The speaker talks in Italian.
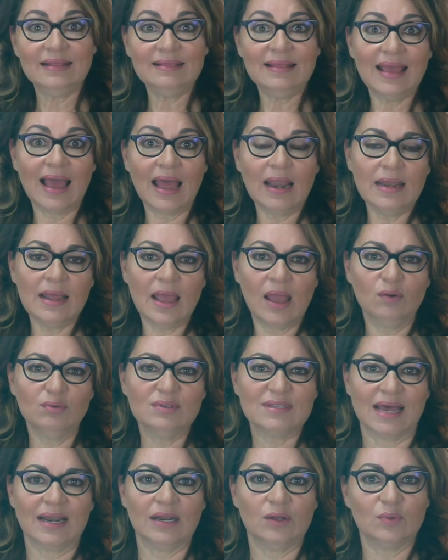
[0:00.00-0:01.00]
l'ideale è
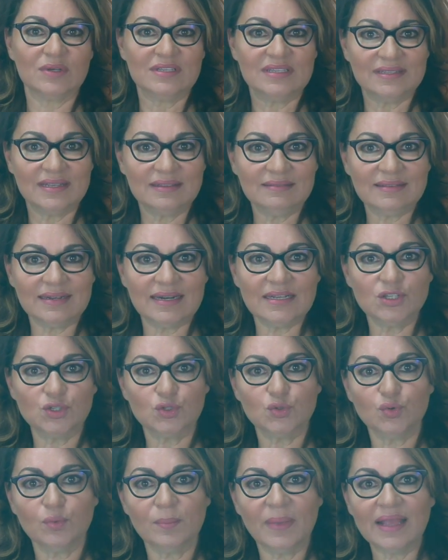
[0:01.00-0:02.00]
usare questi tre
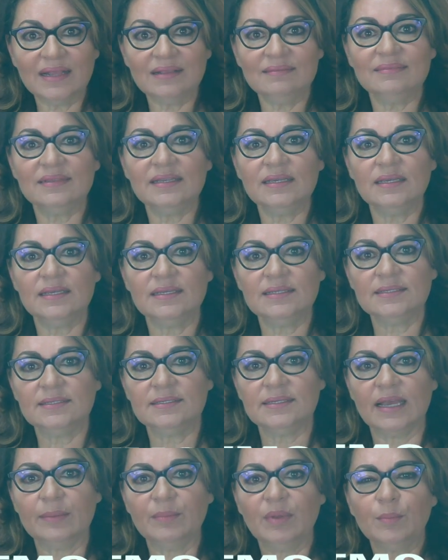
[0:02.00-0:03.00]
strumenti
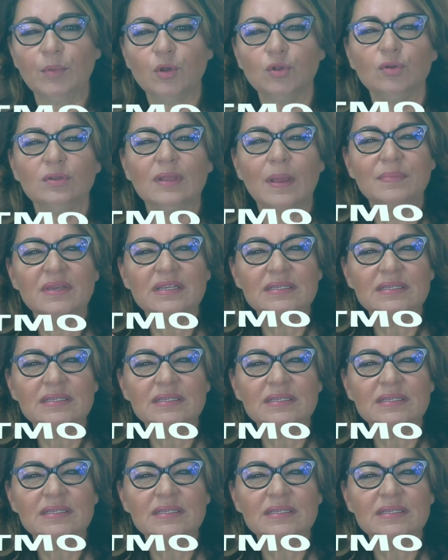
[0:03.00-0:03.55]
insieme in modo da